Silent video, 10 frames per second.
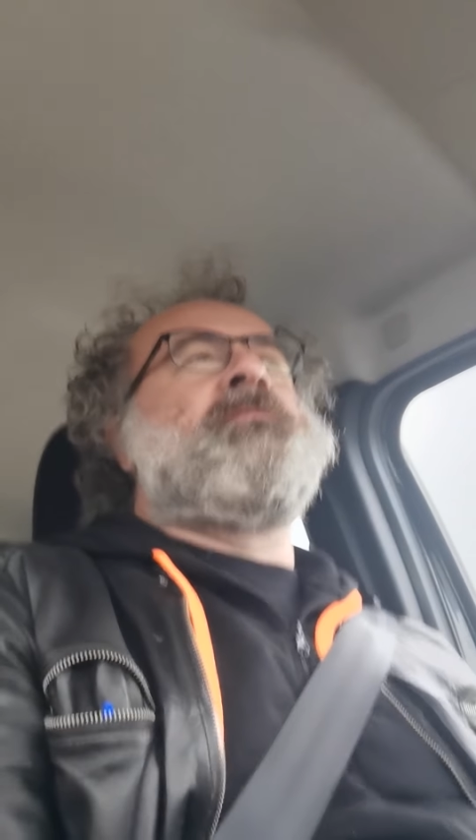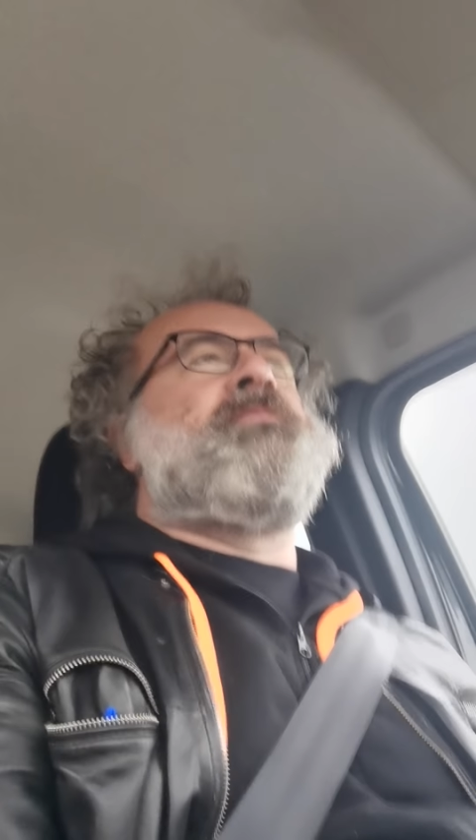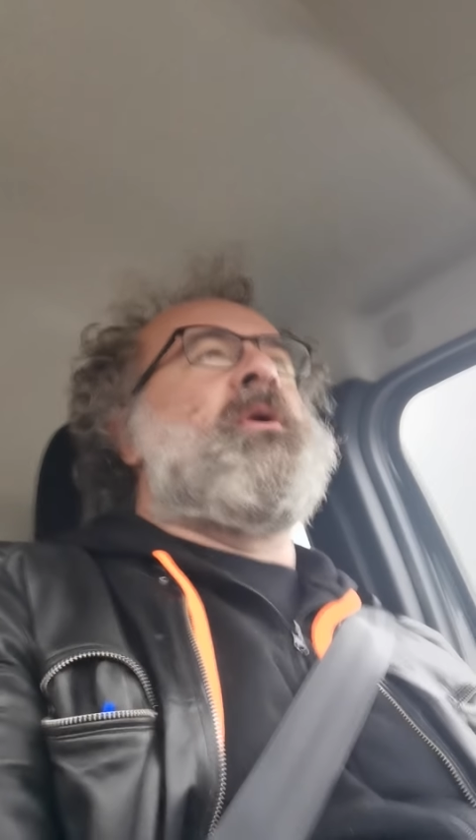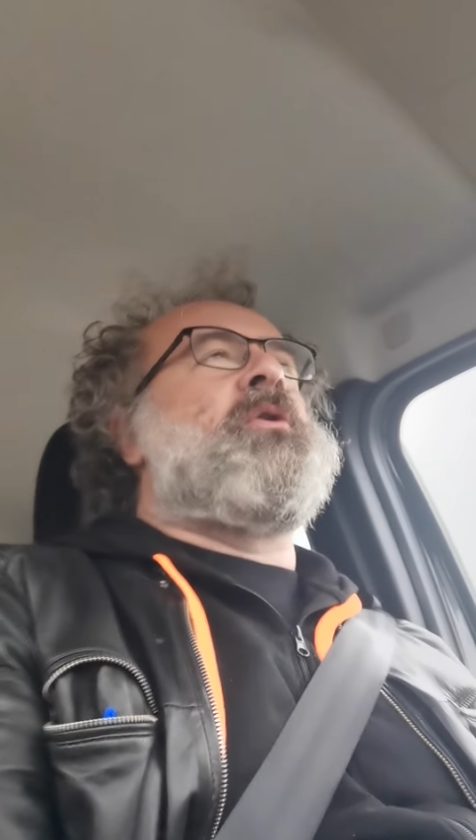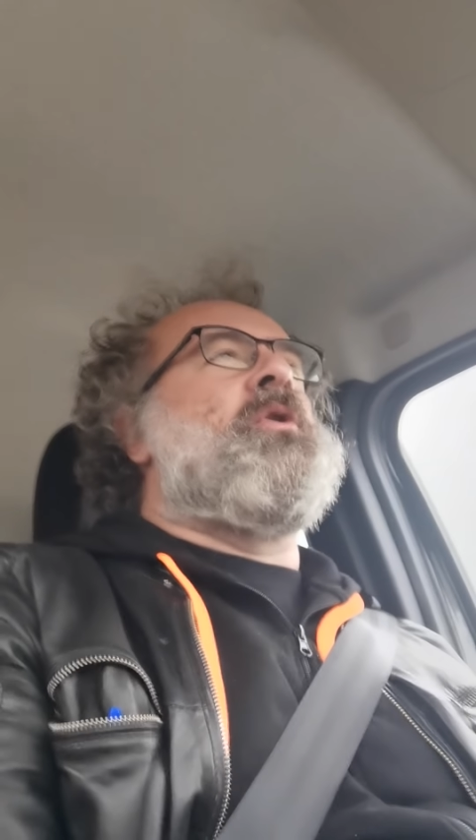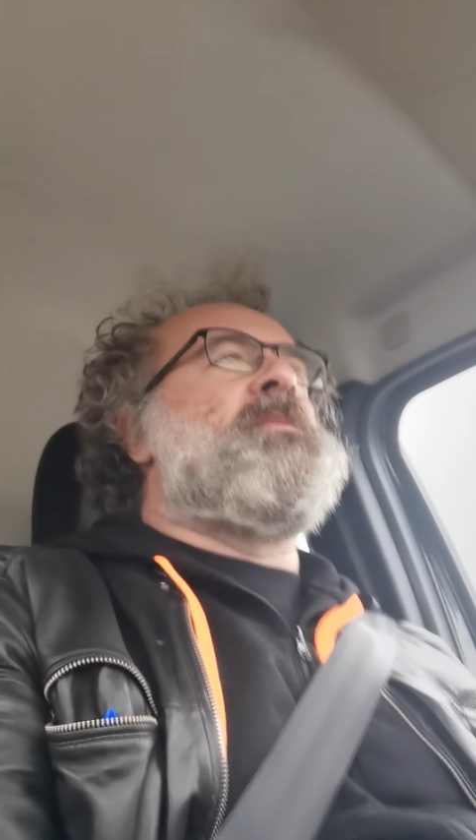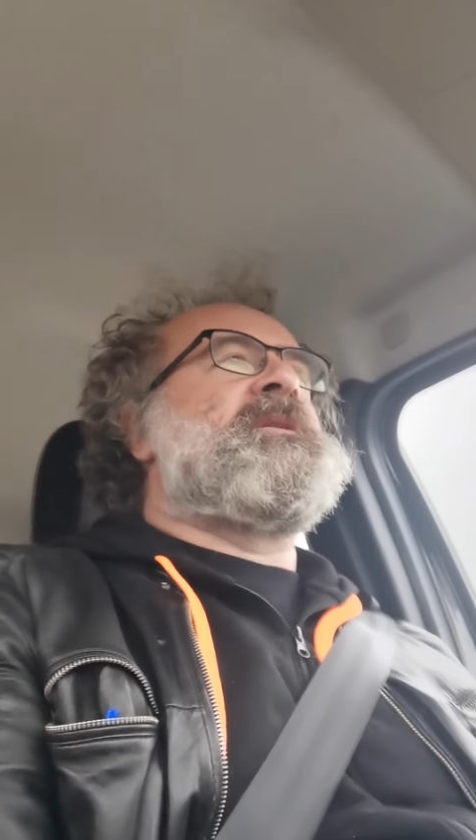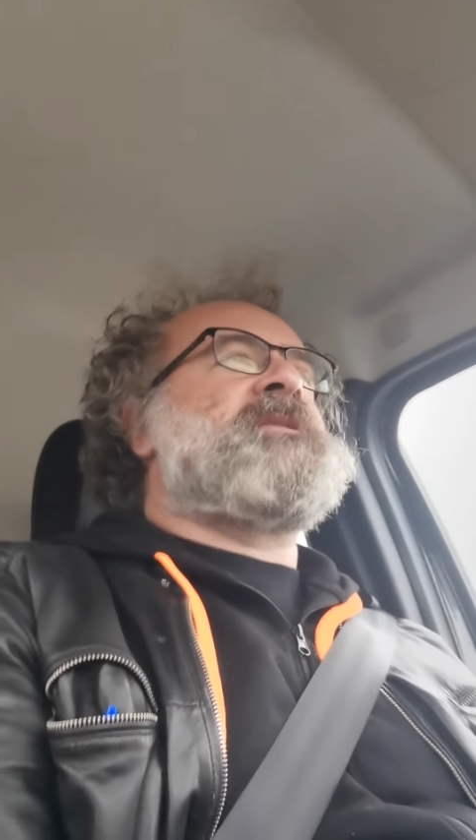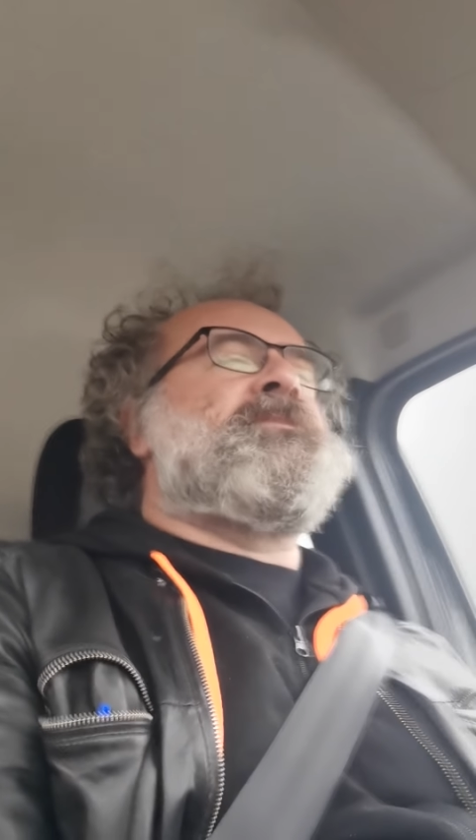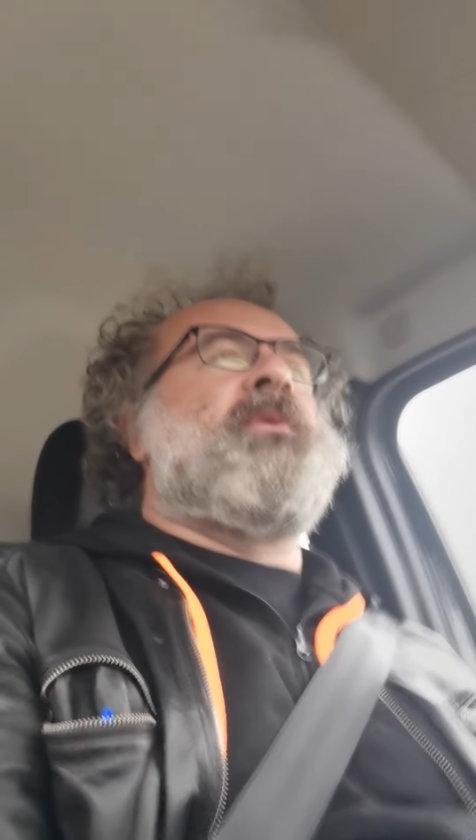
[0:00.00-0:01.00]
un po' come
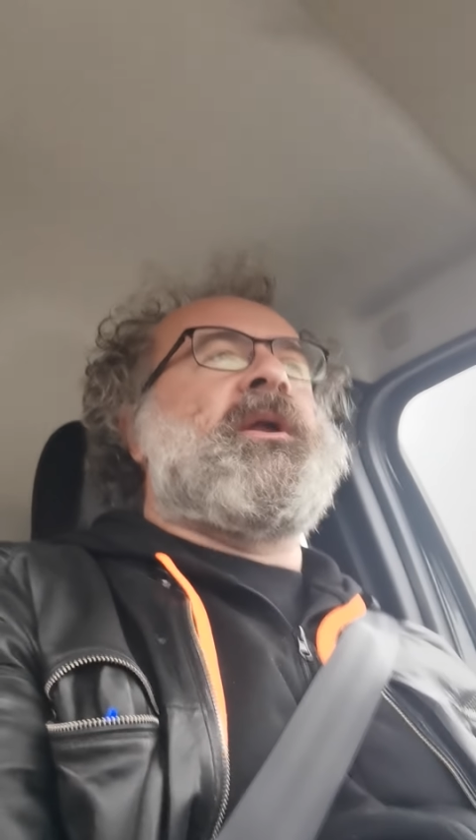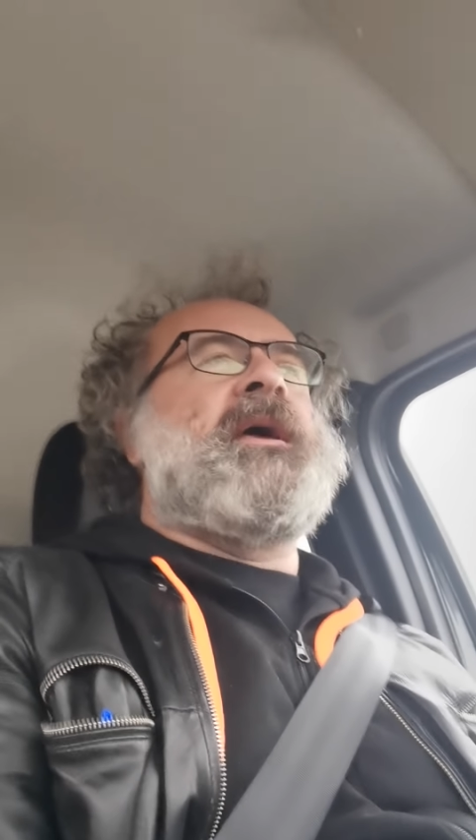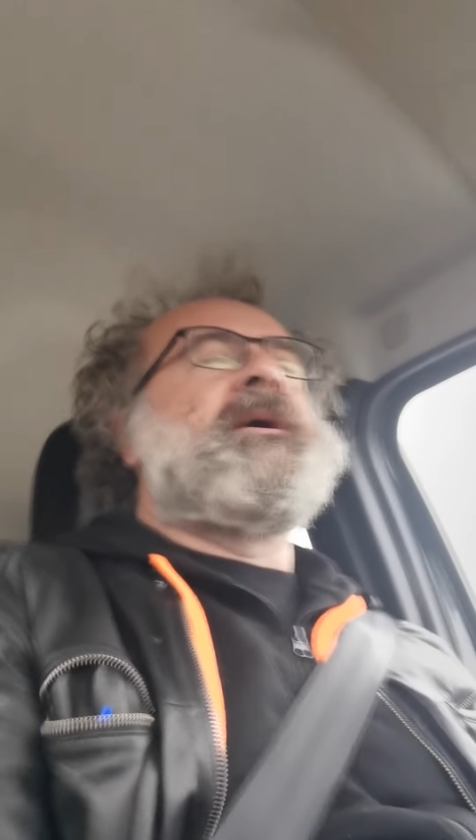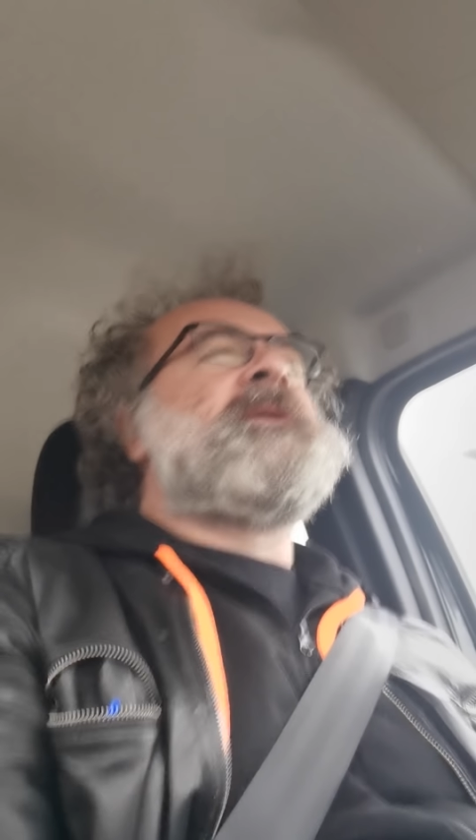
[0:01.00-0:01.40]
sapore